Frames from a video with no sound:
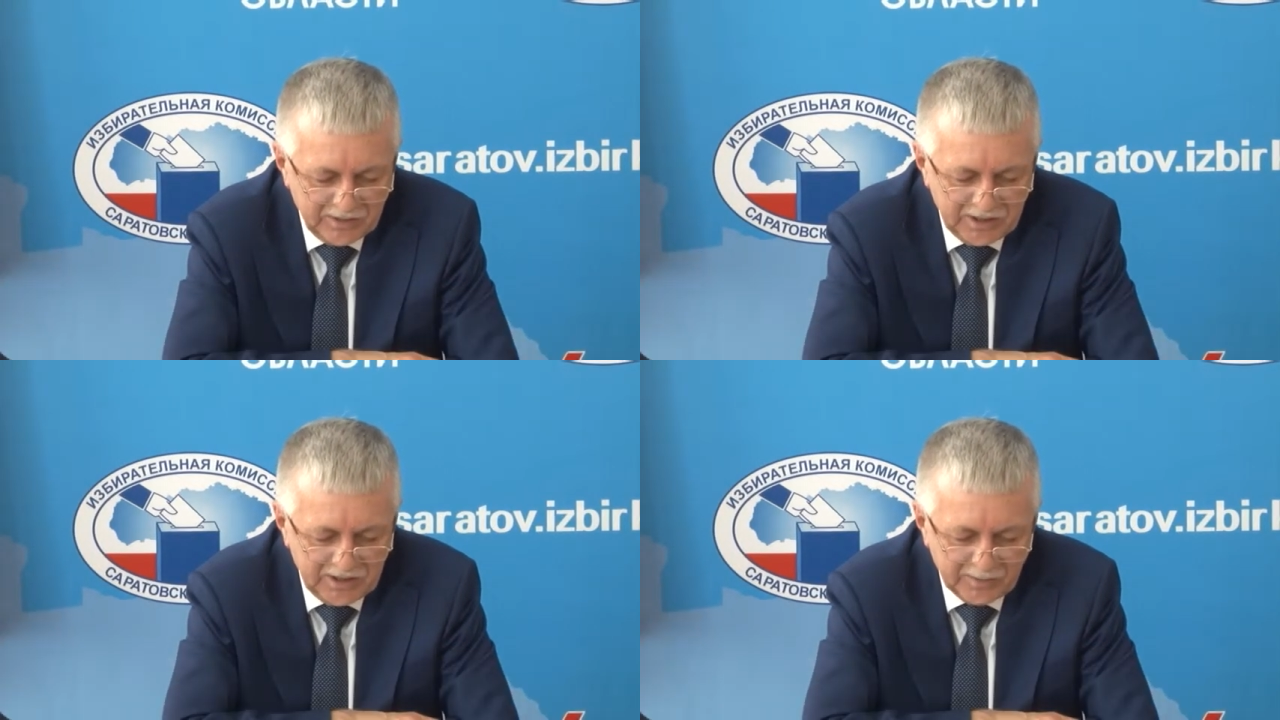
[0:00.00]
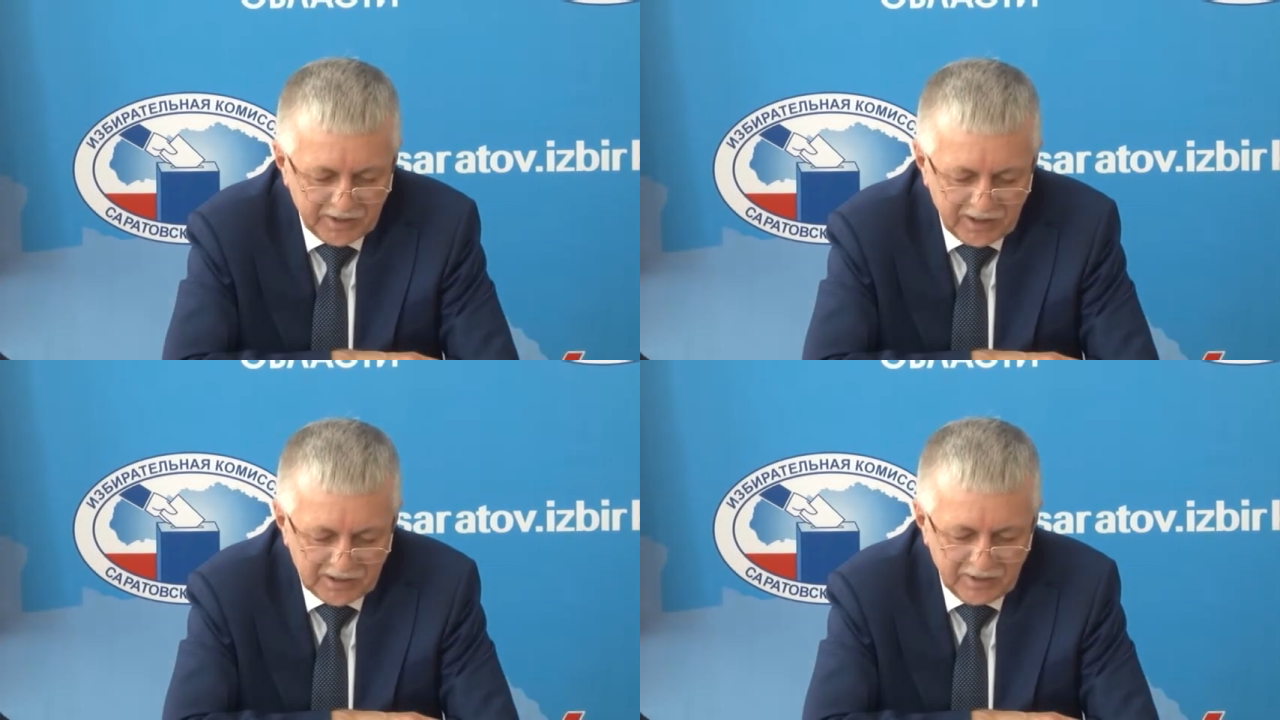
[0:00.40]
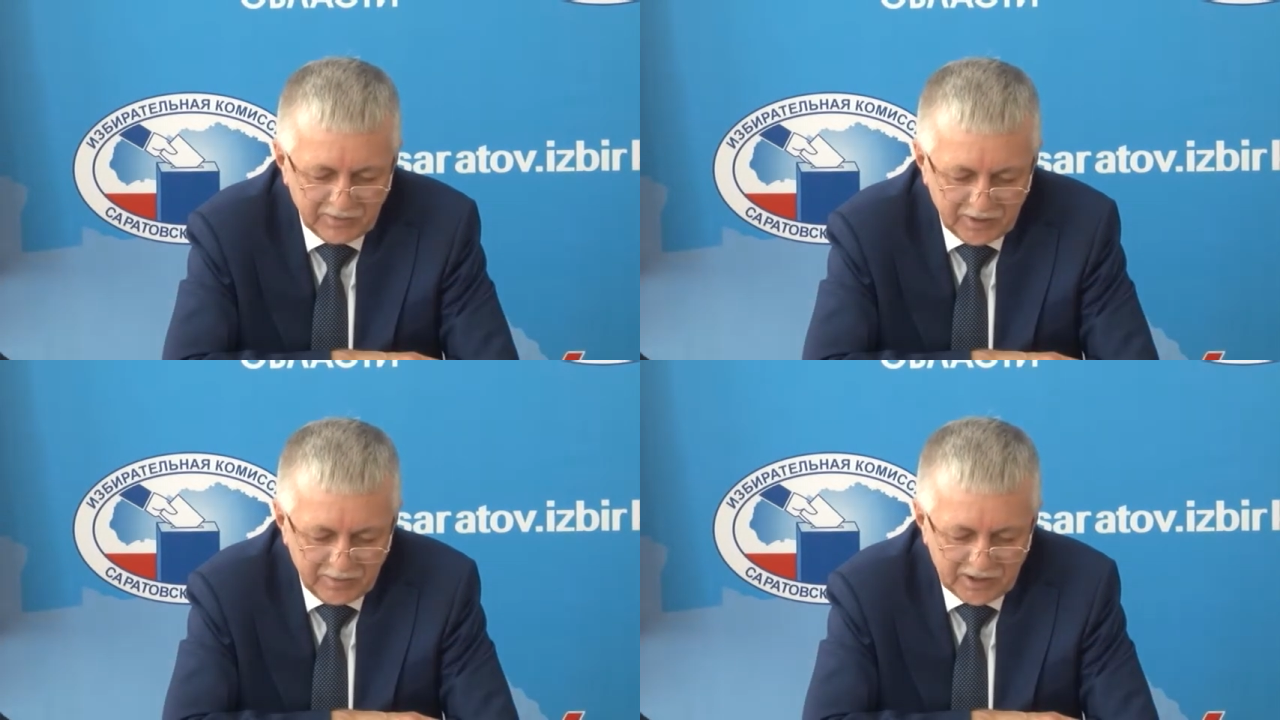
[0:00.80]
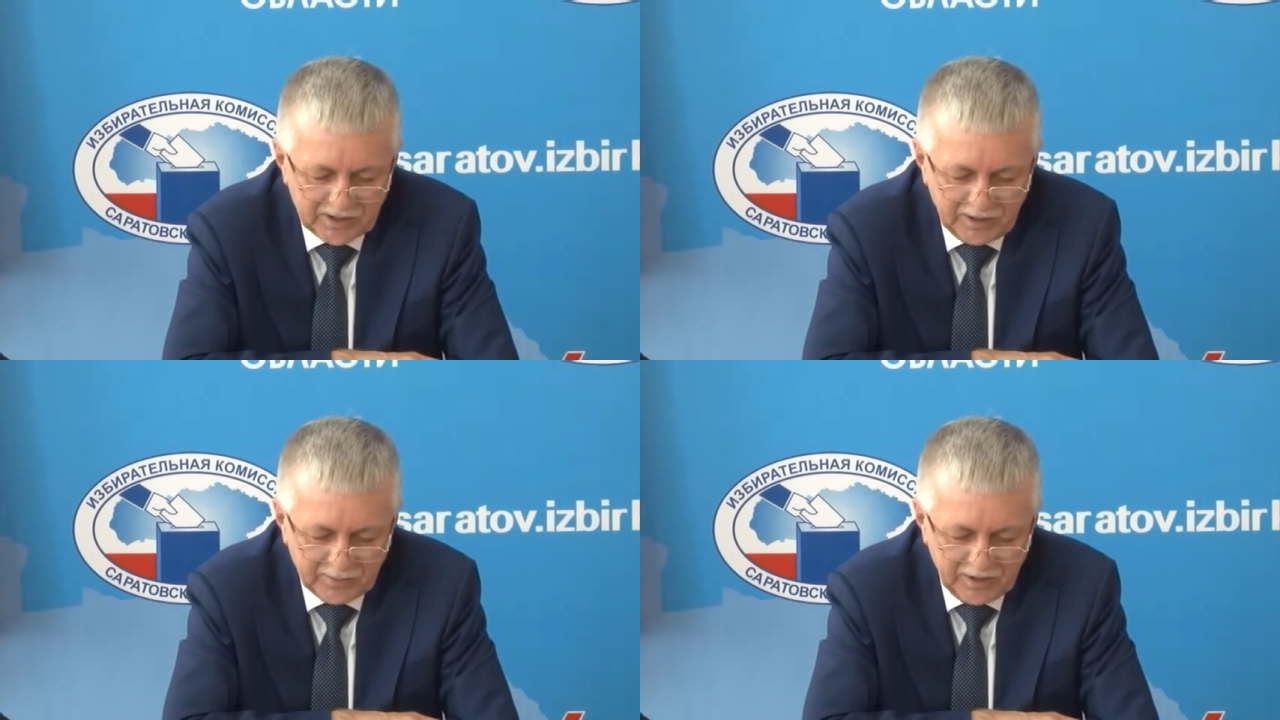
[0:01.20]
сведения избирателей
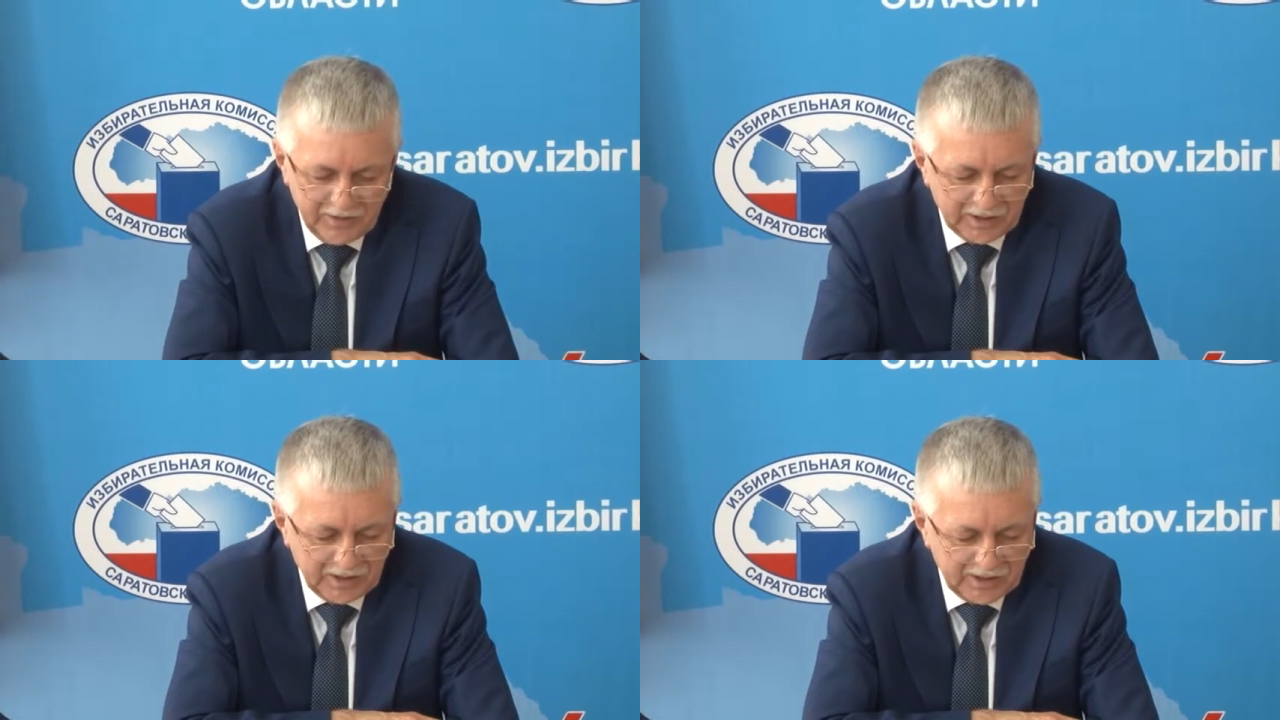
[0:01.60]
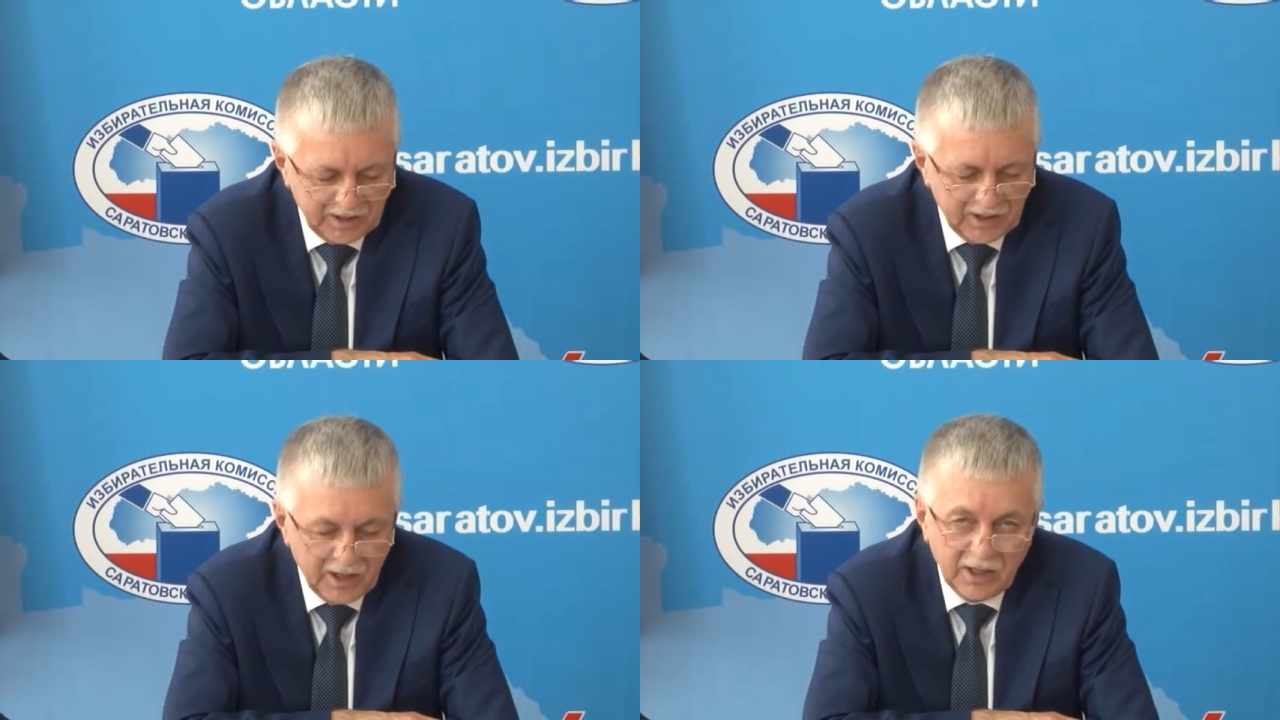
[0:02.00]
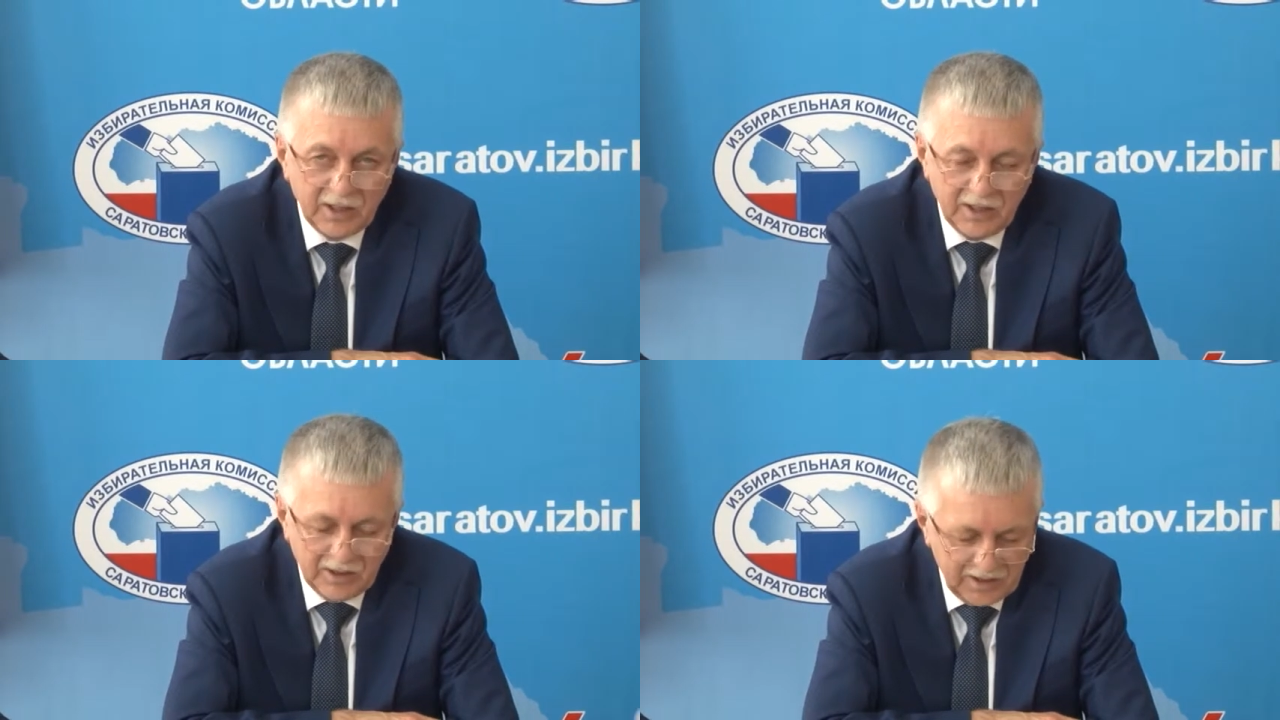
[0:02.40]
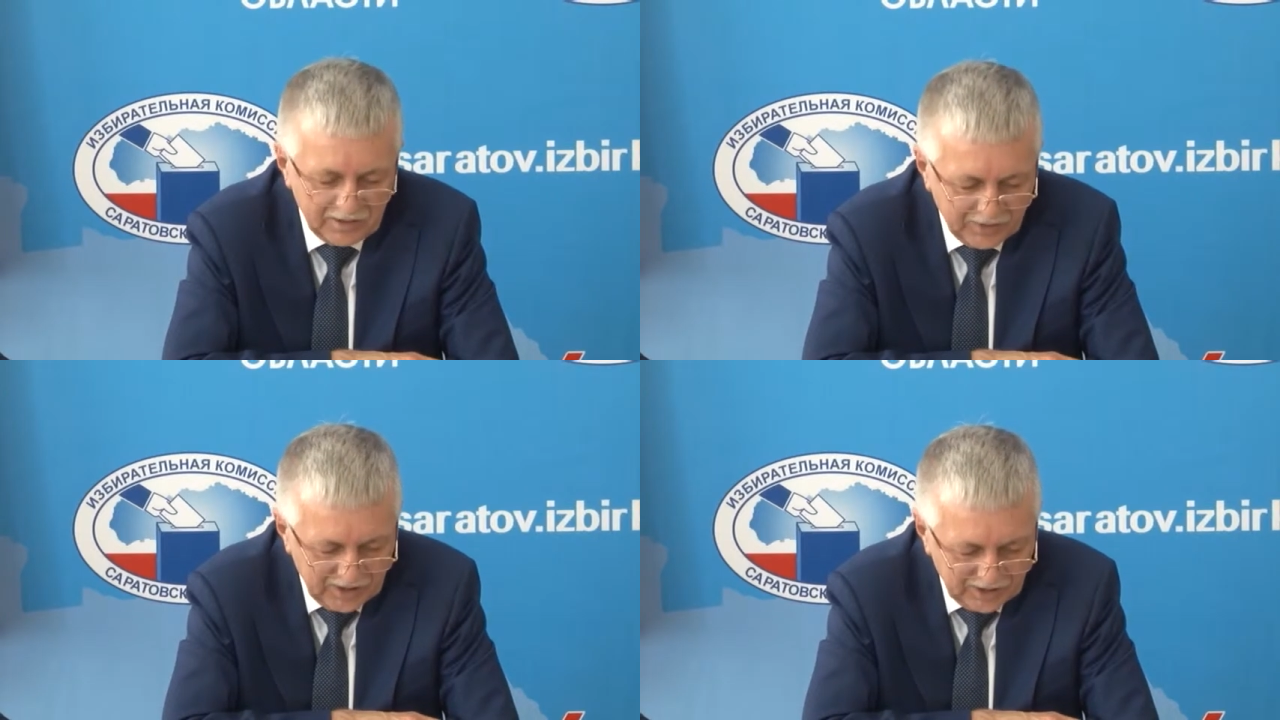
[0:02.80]
информации о проверке тех или
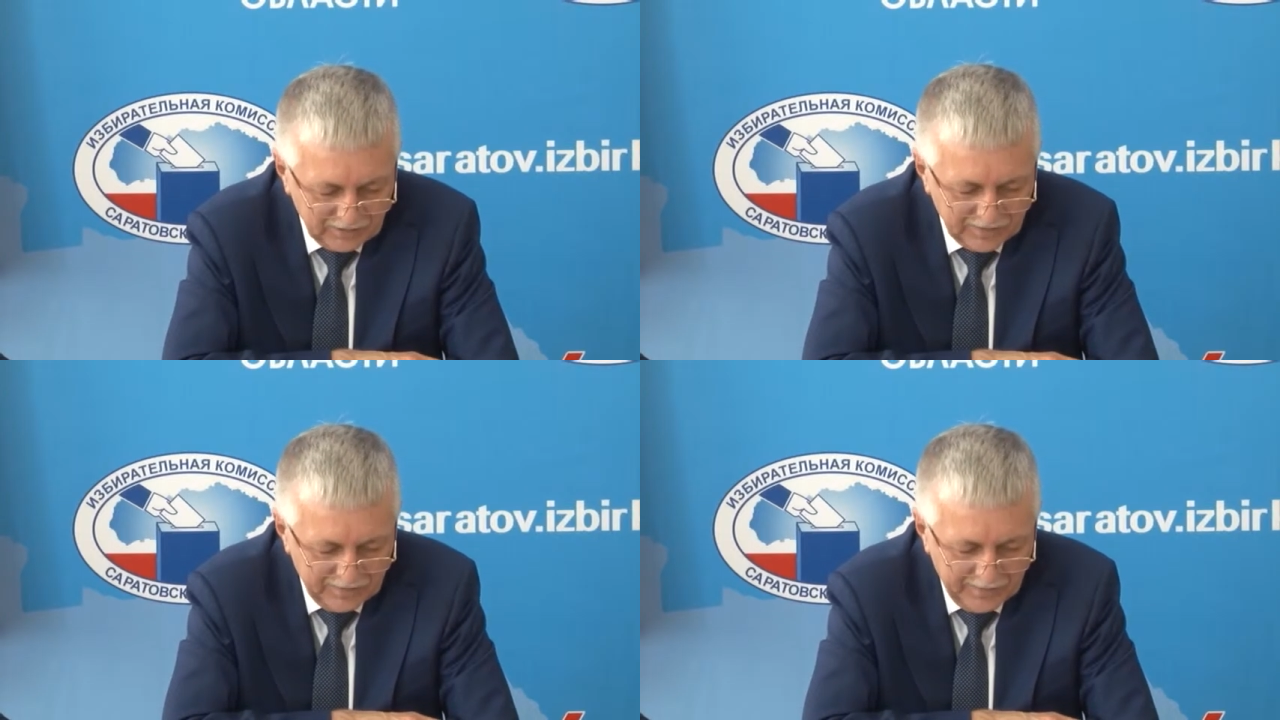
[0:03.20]
иных фактов.